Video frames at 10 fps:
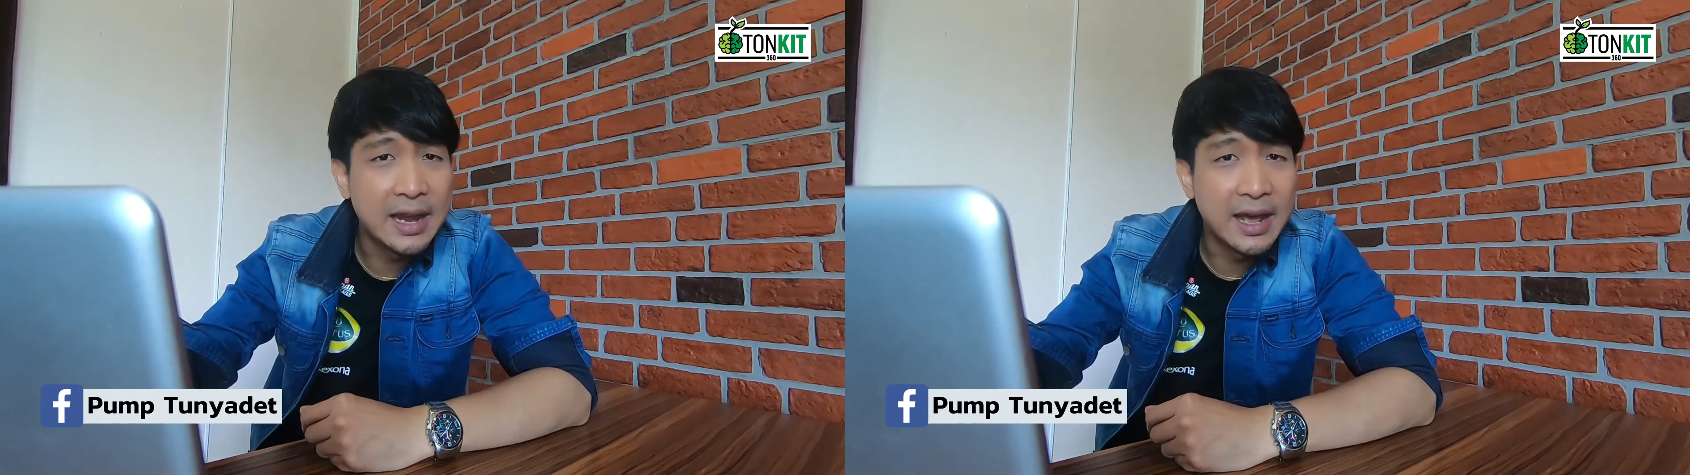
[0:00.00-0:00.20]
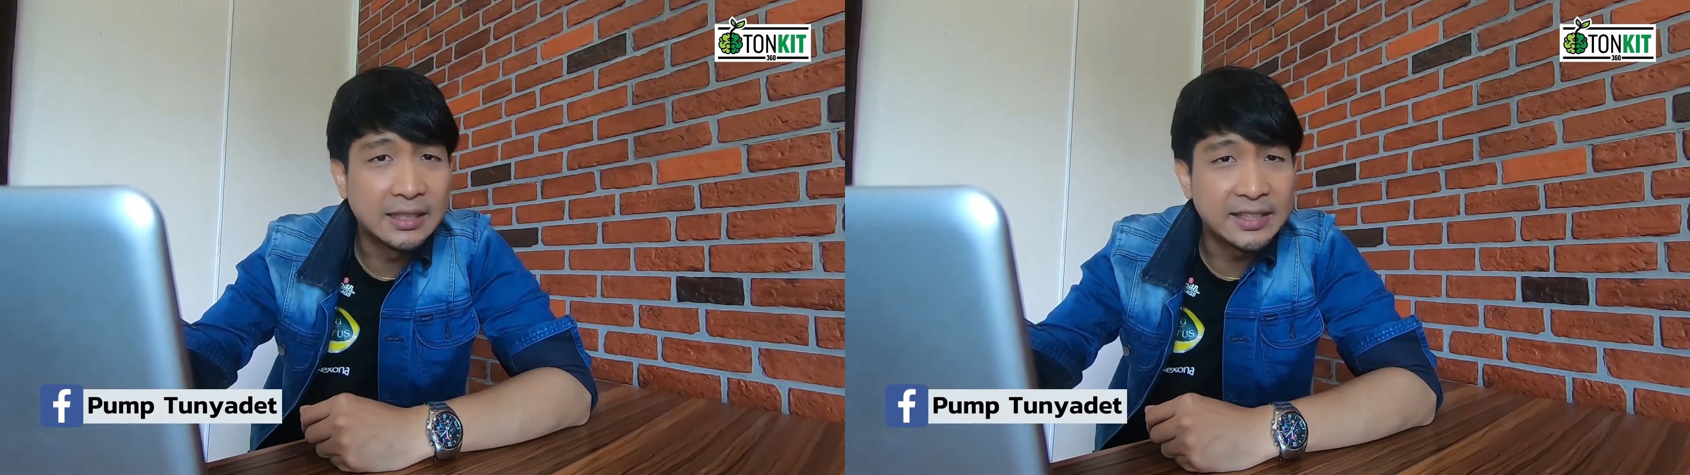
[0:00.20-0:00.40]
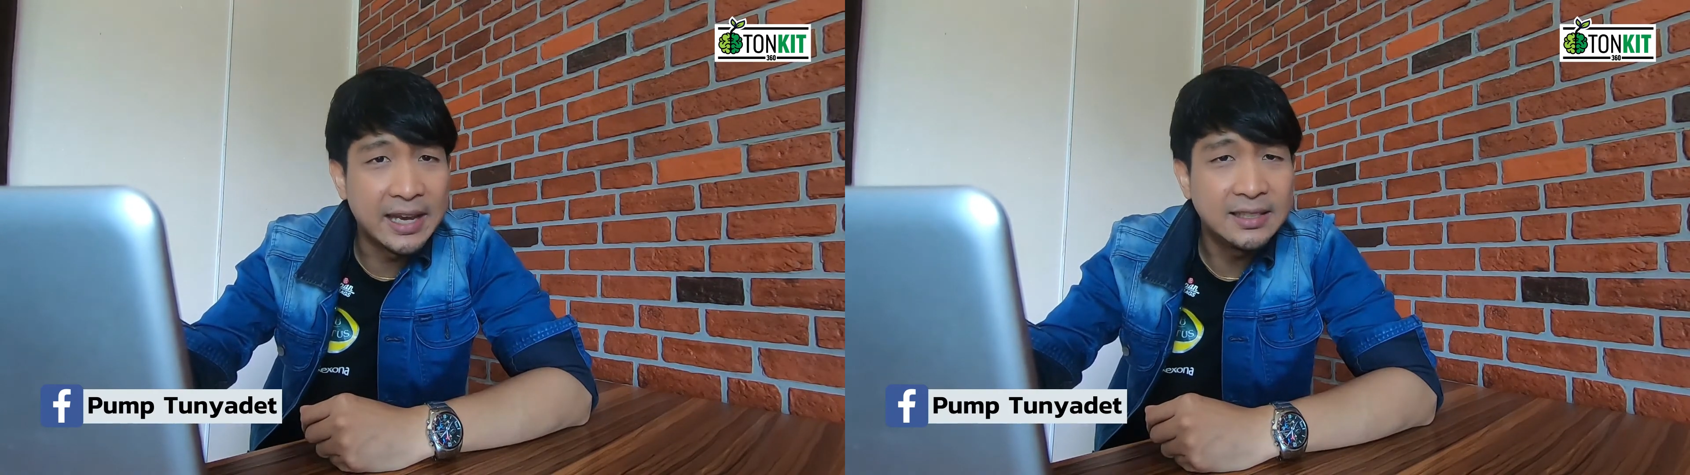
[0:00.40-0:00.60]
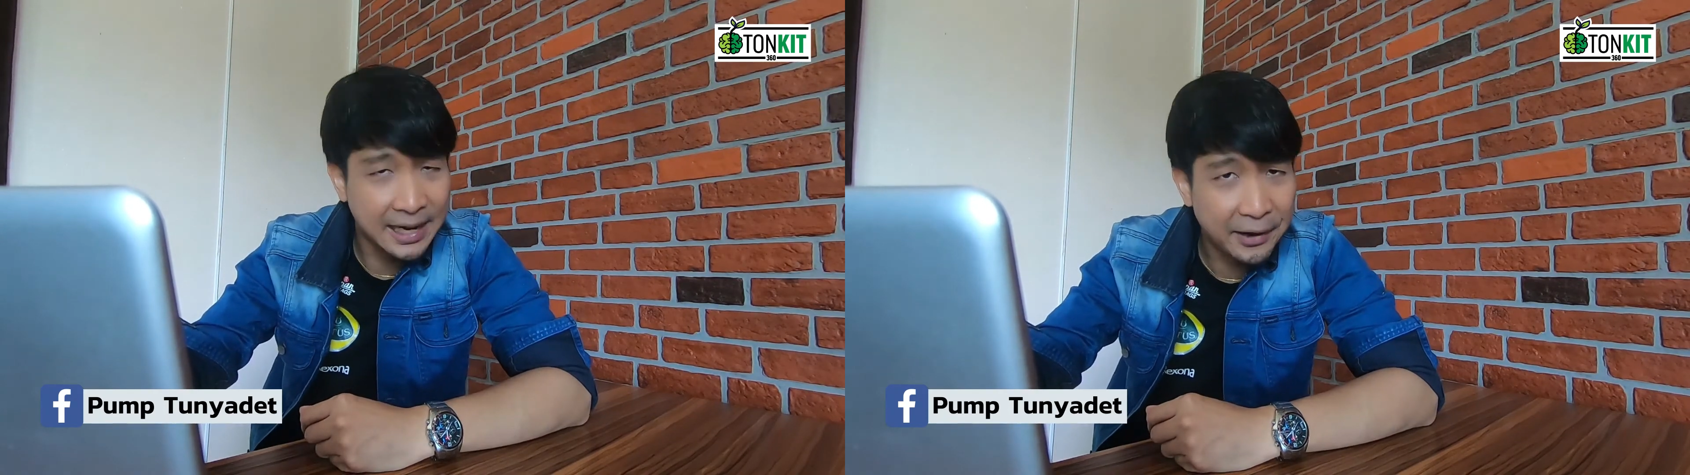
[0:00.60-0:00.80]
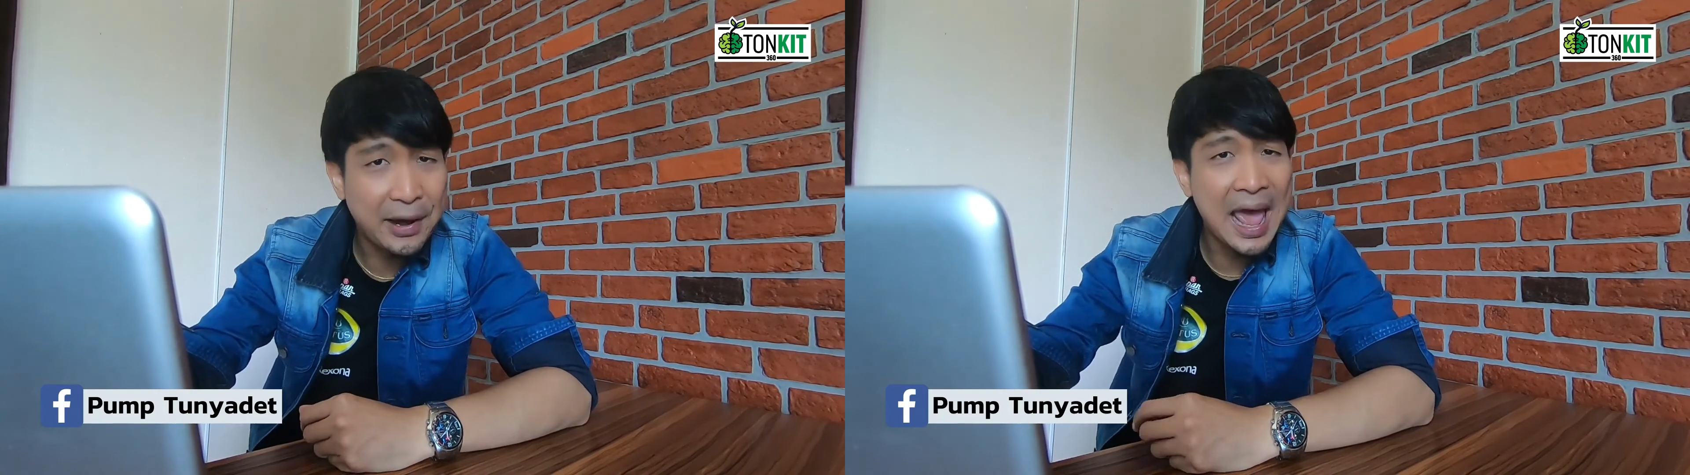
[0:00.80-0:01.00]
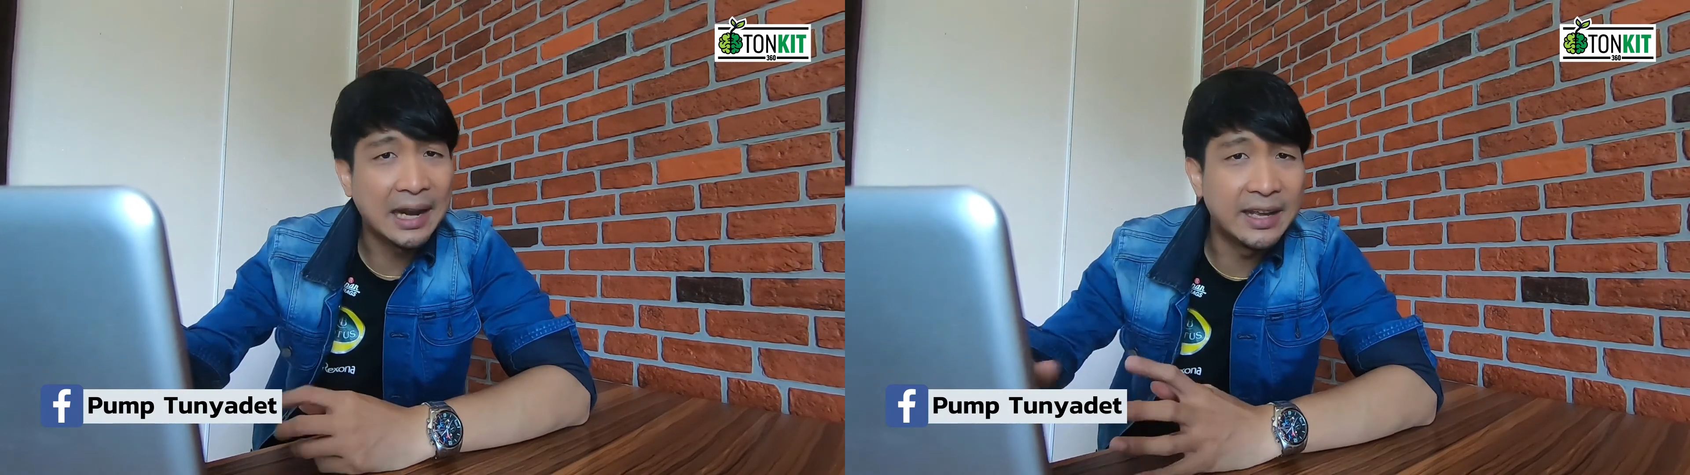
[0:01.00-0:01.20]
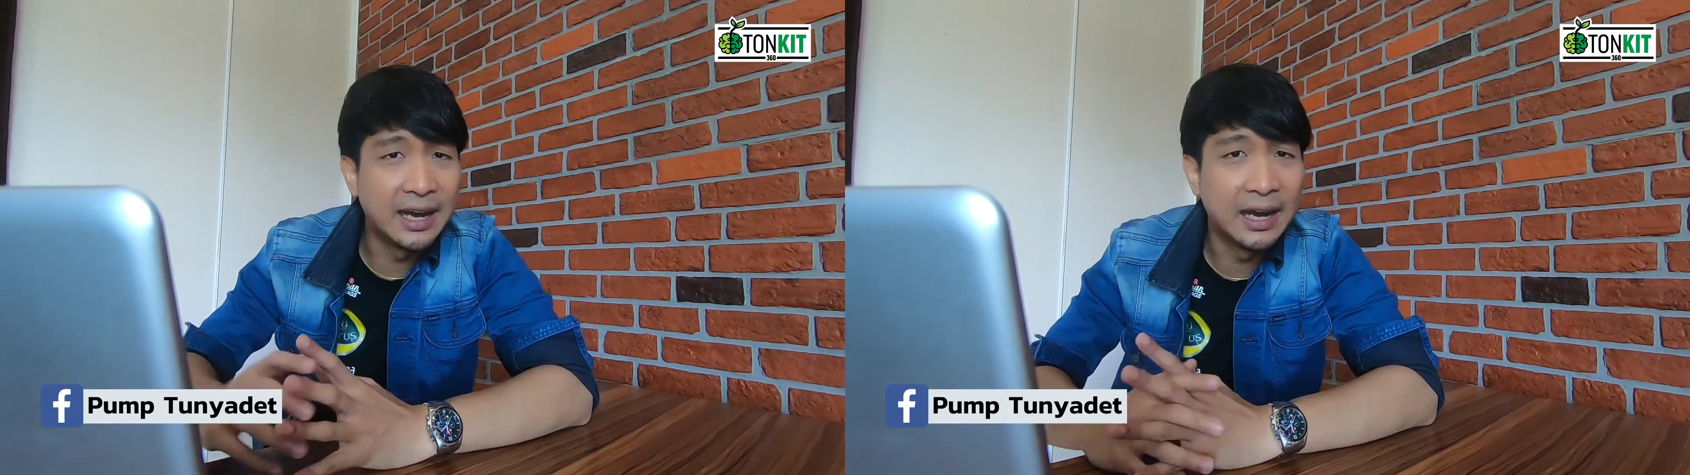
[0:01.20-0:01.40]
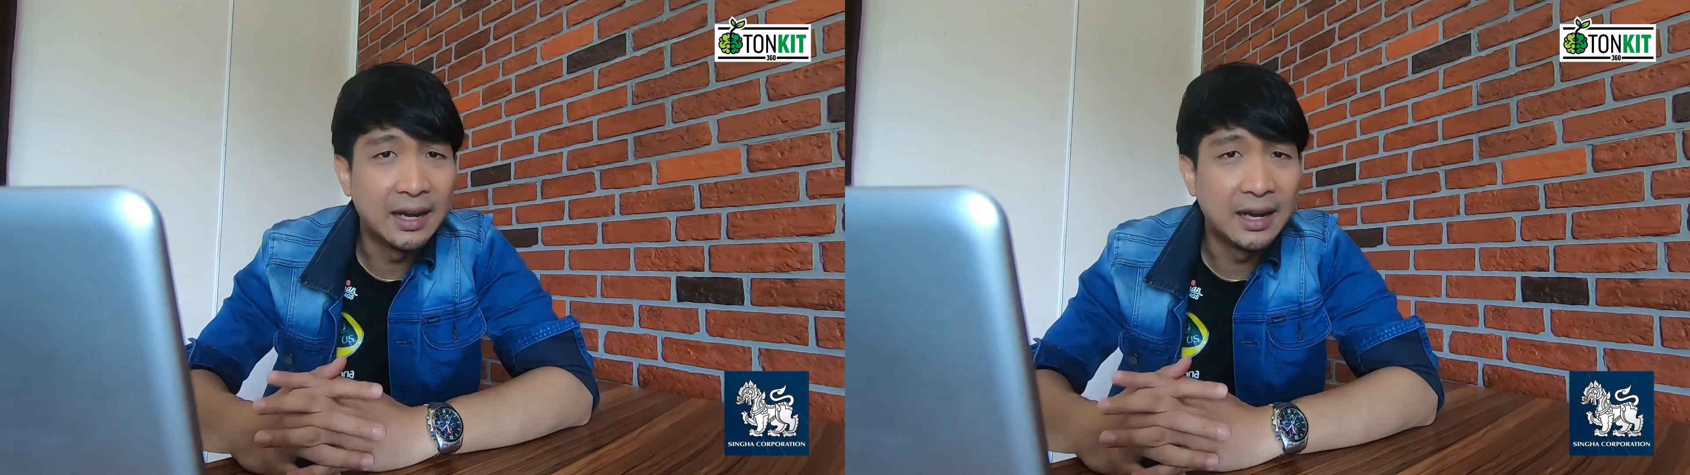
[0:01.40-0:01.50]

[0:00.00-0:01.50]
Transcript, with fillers: NSX เจนแรกเนี่ย